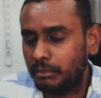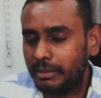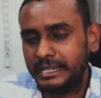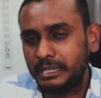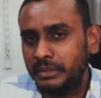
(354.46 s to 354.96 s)

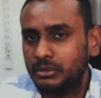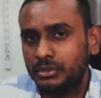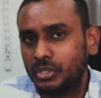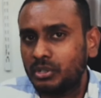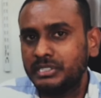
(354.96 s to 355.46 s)
బయట మీకు
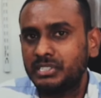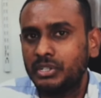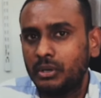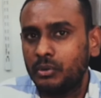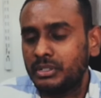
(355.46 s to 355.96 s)
థౌజండ్స్
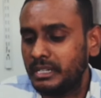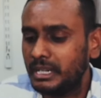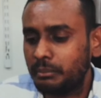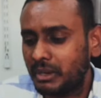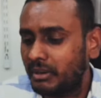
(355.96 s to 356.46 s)
లోనే
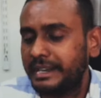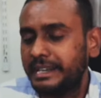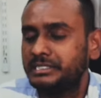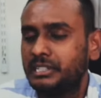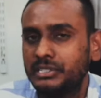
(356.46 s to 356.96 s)
ఉంటుందండి మనం
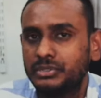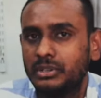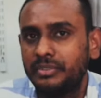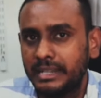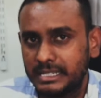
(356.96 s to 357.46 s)
హండ్రెడ్స్ లో
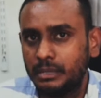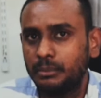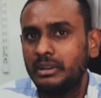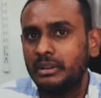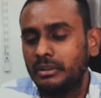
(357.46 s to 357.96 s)
ఇస్తున్నాం ఫర్
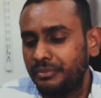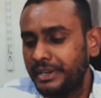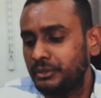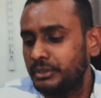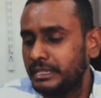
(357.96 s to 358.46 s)
ఎగ్జాంపుల్
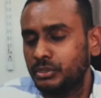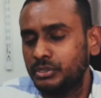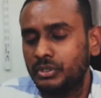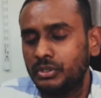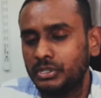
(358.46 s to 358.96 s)
ఫైవ్ టు టెన్
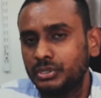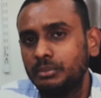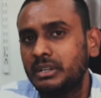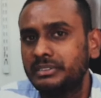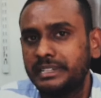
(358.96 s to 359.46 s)
థౌసండ్ ఉండొచ్చు
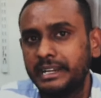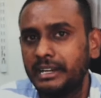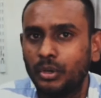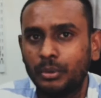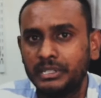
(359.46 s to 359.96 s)
మనం త్రీ hmm.
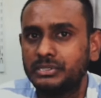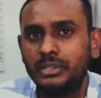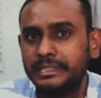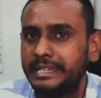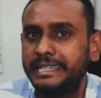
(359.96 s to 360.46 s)
హండ్రెడ్ లోపే
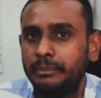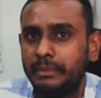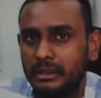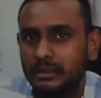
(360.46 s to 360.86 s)
ఇస్తున్నాం థర్టీ ఎంఎల్